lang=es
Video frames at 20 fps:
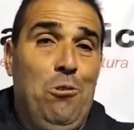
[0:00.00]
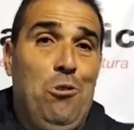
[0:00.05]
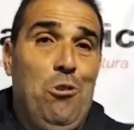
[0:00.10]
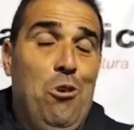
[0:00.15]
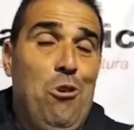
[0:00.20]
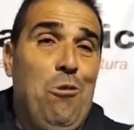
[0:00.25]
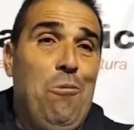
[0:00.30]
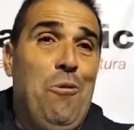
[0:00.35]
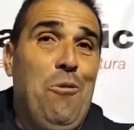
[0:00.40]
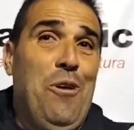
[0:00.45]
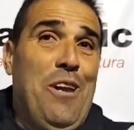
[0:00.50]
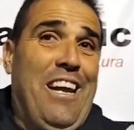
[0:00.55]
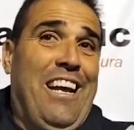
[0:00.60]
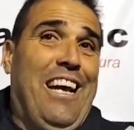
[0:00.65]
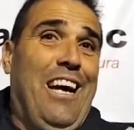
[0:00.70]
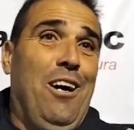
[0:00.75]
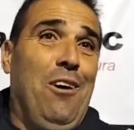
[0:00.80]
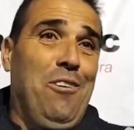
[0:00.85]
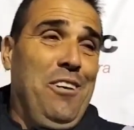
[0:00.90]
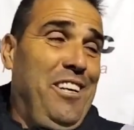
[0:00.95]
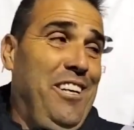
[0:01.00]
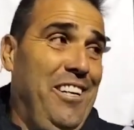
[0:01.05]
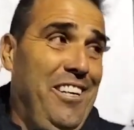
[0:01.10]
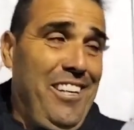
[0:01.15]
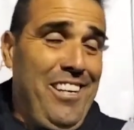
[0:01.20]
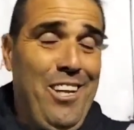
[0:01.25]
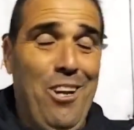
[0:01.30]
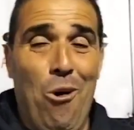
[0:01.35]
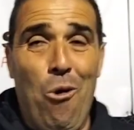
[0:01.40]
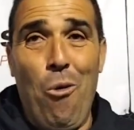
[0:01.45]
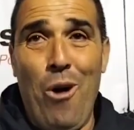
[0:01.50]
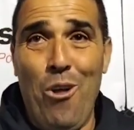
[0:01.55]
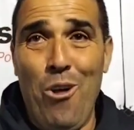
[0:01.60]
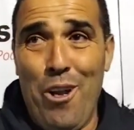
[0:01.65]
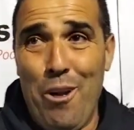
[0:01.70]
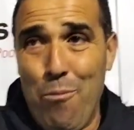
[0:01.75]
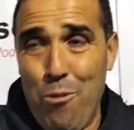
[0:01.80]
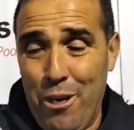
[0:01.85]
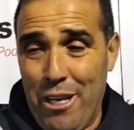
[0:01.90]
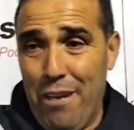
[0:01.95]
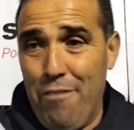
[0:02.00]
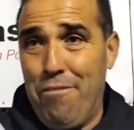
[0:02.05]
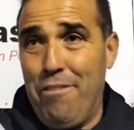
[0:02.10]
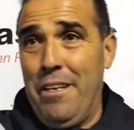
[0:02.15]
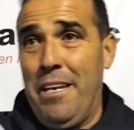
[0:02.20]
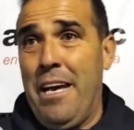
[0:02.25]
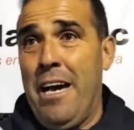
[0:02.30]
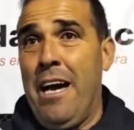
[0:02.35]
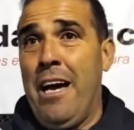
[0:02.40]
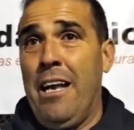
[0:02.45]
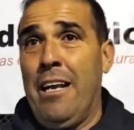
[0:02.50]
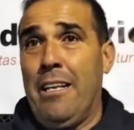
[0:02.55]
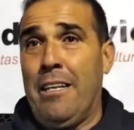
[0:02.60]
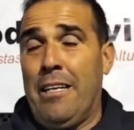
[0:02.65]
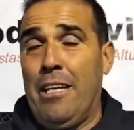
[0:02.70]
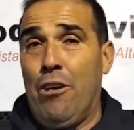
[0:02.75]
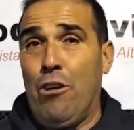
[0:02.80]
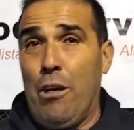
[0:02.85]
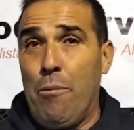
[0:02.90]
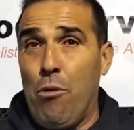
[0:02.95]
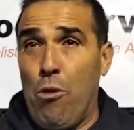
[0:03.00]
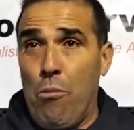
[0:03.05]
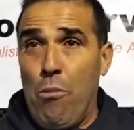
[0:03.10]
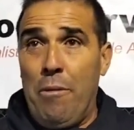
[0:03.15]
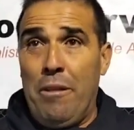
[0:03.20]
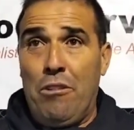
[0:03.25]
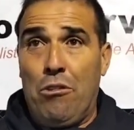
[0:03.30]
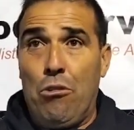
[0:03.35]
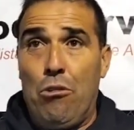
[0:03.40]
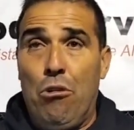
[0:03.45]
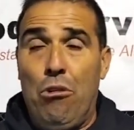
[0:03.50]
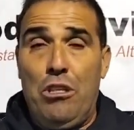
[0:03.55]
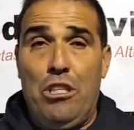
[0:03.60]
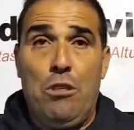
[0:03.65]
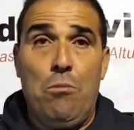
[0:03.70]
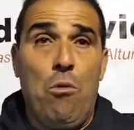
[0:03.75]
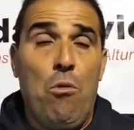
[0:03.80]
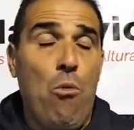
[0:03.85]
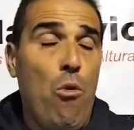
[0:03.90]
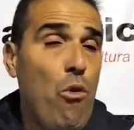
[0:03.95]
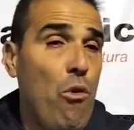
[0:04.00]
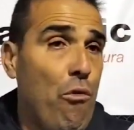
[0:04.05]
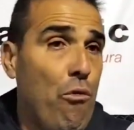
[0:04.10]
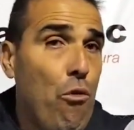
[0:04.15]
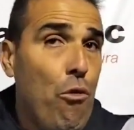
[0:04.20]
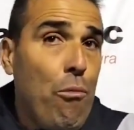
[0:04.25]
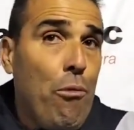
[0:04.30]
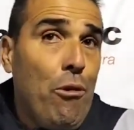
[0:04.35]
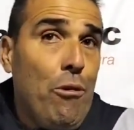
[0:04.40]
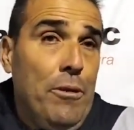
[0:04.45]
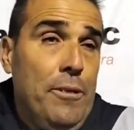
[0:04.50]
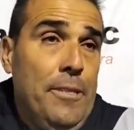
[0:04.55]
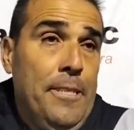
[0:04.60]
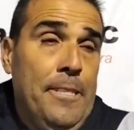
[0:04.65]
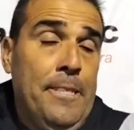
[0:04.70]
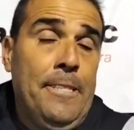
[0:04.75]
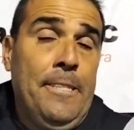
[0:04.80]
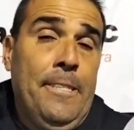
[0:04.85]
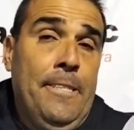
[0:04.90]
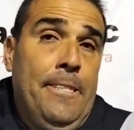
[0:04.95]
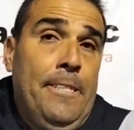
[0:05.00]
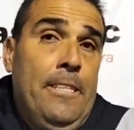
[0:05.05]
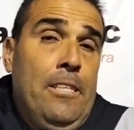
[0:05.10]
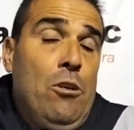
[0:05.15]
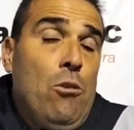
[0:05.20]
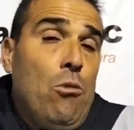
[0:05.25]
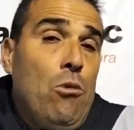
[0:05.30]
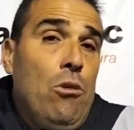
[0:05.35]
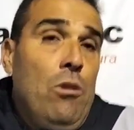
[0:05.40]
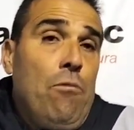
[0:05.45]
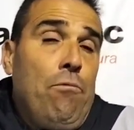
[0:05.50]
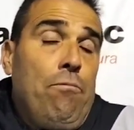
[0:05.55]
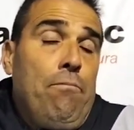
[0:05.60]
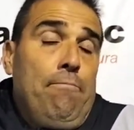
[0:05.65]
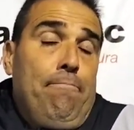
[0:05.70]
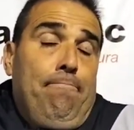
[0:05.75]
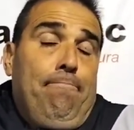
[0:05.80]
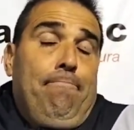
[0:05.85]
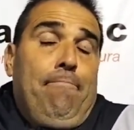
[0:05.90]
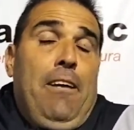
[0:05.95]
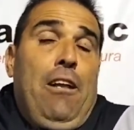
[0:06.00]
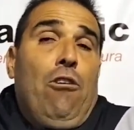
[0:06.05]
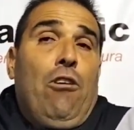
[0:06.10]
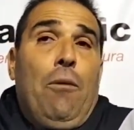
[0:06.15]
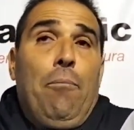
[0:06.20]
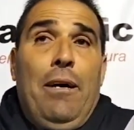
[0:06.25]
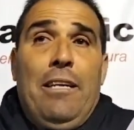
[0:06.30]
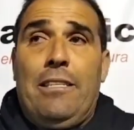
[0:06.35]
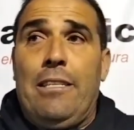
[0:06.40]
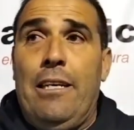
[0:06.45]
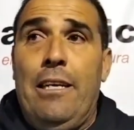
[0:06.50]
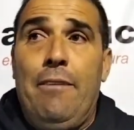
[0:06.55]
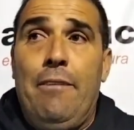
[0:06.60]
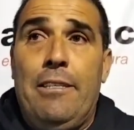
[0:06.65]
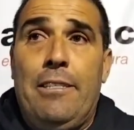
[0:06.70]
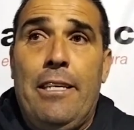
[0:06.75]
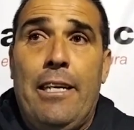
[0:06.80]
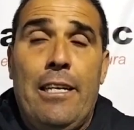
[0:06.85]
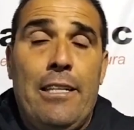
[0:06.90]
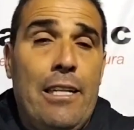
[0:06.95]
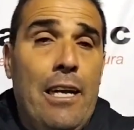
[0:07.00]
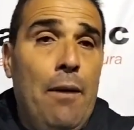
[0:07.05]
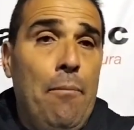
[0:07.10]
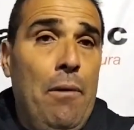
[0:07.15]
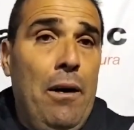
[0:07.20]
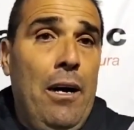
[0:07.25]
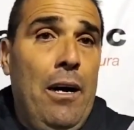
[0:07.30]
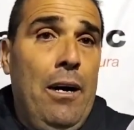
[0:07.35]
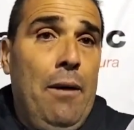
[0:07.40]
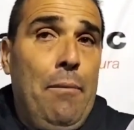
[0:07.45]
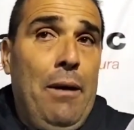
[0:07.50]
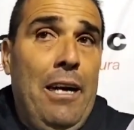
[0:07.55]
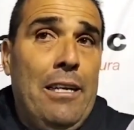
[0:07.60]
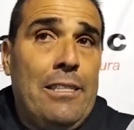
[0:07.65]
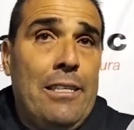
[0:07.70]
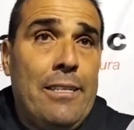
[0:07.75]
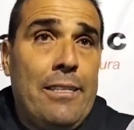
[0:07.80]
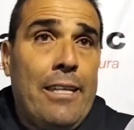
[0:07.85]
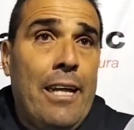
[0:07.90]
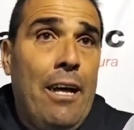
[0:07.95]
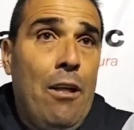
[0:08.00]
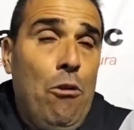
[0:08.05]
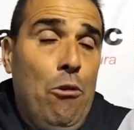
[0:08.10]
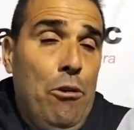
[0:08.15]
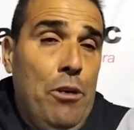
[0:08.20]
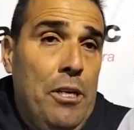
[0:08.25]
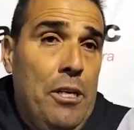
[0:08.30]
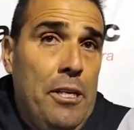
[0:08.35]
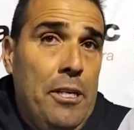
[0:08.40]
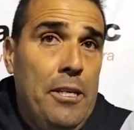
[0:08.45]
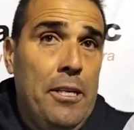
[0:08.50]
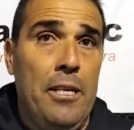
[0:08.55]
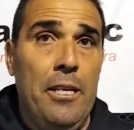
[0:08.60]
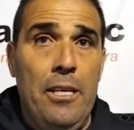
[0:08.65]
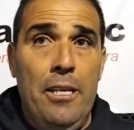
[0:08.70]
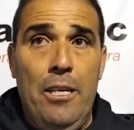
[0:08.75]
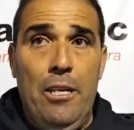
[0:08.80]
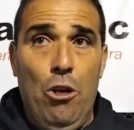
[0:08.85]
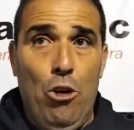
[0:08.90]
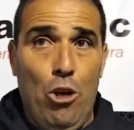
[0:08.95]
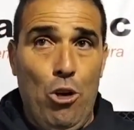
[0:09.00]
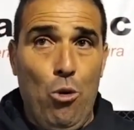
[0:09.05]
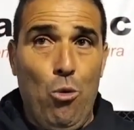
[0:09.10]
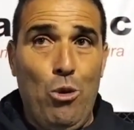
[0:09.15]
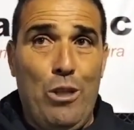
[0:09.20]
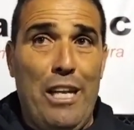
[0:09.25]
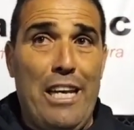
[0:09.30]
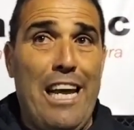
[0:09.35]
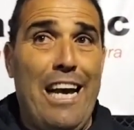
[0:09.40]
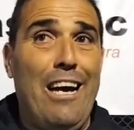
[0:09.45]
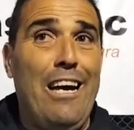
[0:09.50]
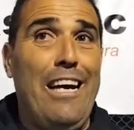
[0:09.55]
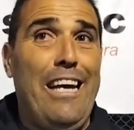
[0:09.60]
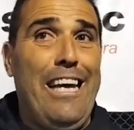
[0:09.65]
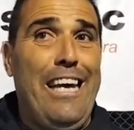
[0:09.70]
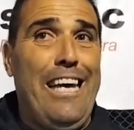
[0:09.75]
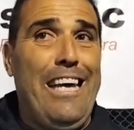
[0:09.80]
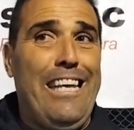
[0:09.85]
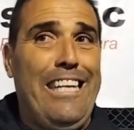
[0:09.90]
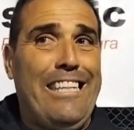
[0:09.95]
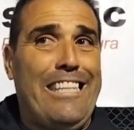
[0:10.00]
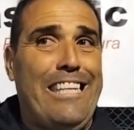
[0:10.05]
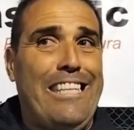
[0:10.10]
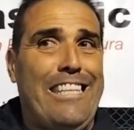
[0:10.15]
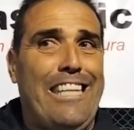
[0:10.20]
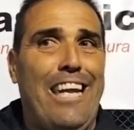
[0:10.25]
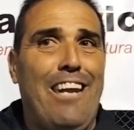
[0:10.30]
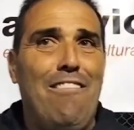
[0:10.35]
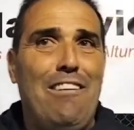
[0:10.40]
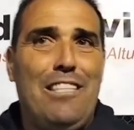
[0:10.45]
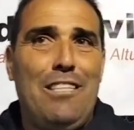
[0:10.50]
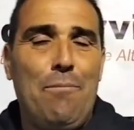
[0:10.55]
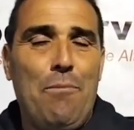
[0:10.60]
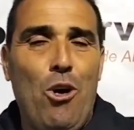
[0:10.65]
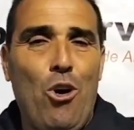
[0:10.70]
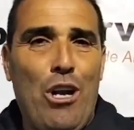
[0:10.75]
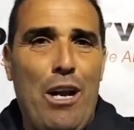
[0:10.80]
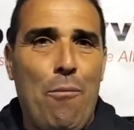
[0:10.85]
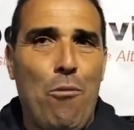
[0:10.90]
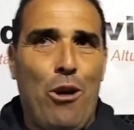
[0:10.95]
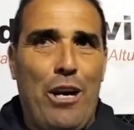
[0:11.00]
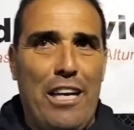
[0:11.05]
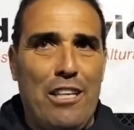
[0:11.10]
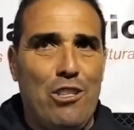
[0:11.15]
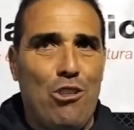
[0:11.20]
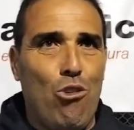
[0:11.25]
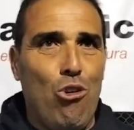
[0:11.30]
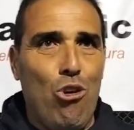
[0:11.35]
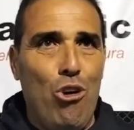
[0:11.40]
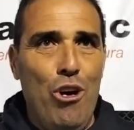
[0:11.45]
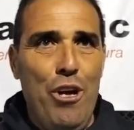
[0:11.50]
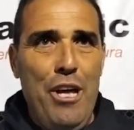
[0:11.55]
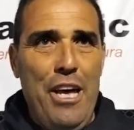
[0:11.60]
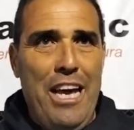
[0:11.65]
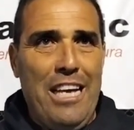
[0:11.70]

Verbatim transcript: yo me voy rascado y, los jugadores, porque al final creo que por un momento hicimos un buen fútbol y luego es lo que pasa, hay veces que está más, acertado y lo que nos gustaría es intentar a ver si mejoramos que eso,